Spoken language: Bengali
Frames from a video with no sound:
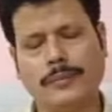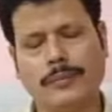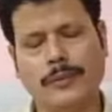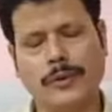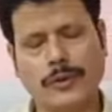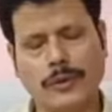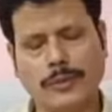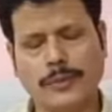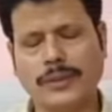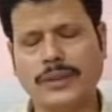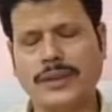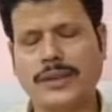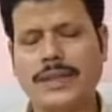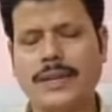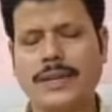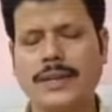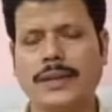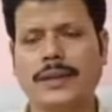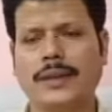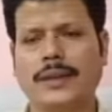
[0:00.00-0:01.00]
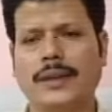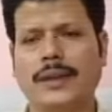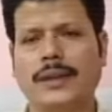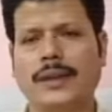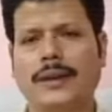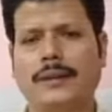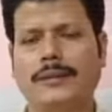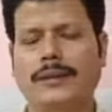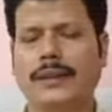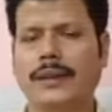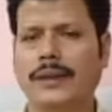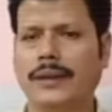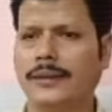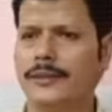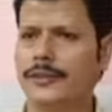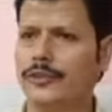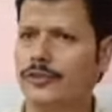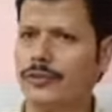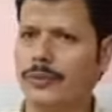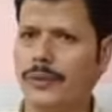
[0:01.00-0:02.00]
মুখ্যমন্ত্রী থেকে আমাদের
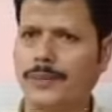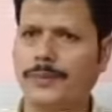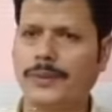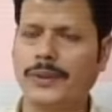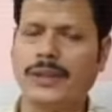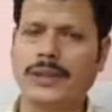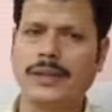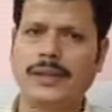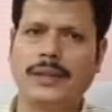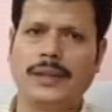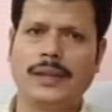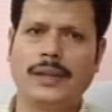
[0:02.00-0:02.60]
রাজ্য সভাপতি